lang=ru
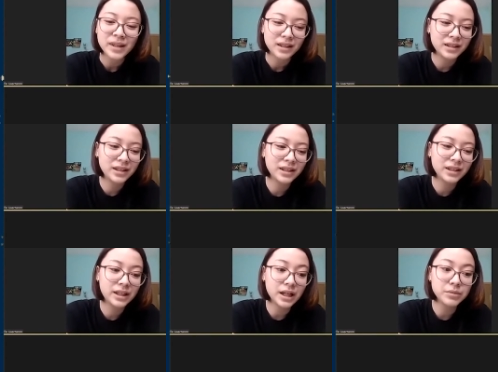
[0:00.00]

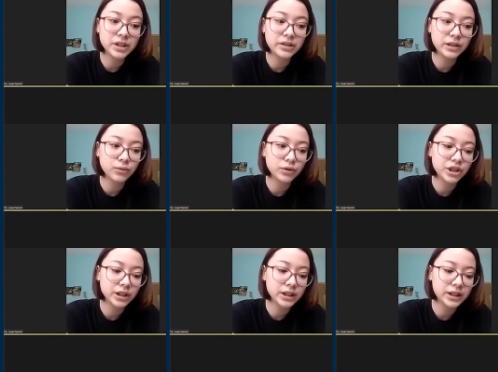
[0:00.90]
И там действительно
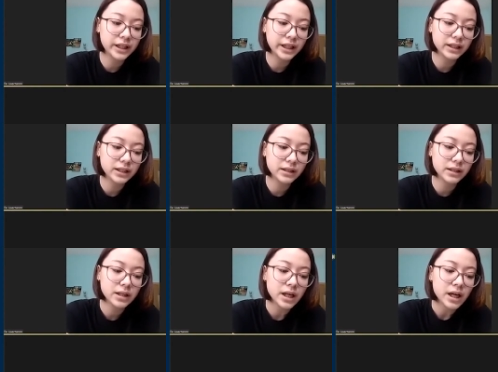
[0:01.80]
очень
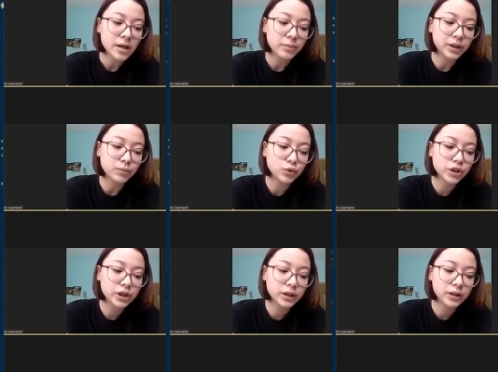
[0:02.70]
интересно, потому
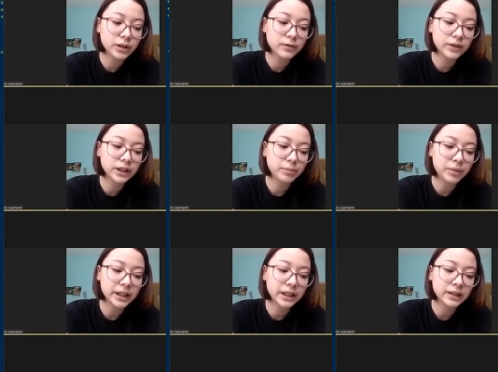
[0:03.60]
что в этой
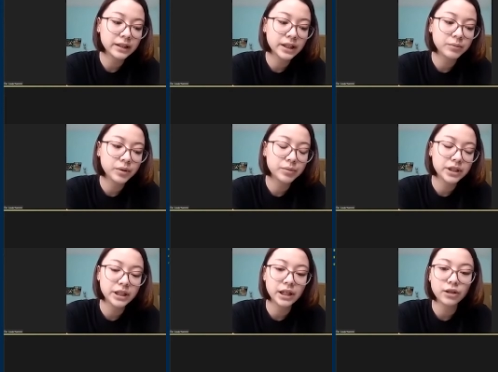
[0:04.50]
поездке мы
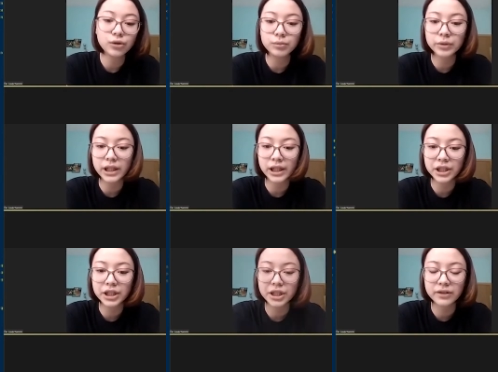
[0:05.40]
посетили огромное
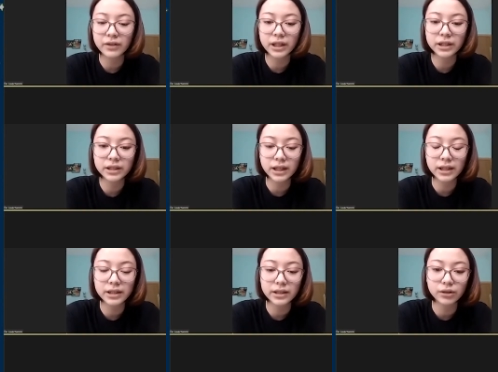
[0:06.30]
количество
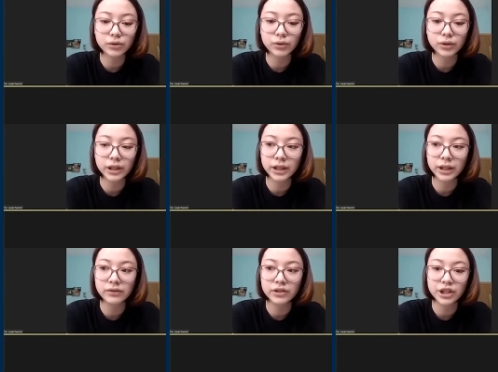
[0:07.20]
организаций, которые
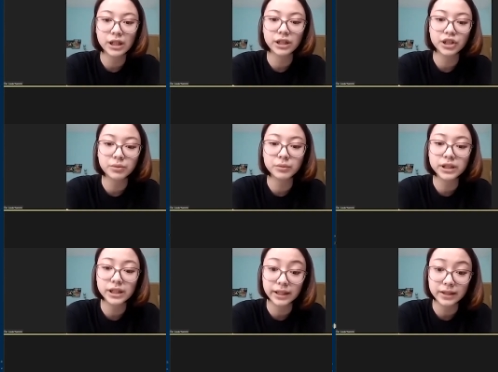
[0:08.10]
отвечали нашим
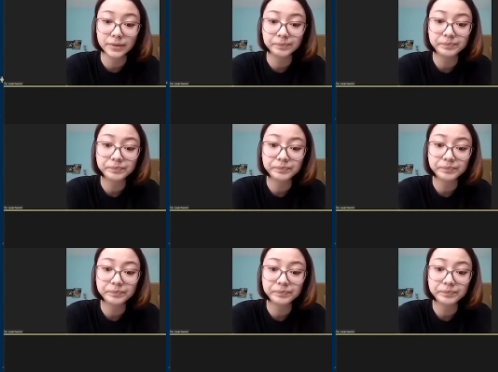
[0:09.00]
интересам.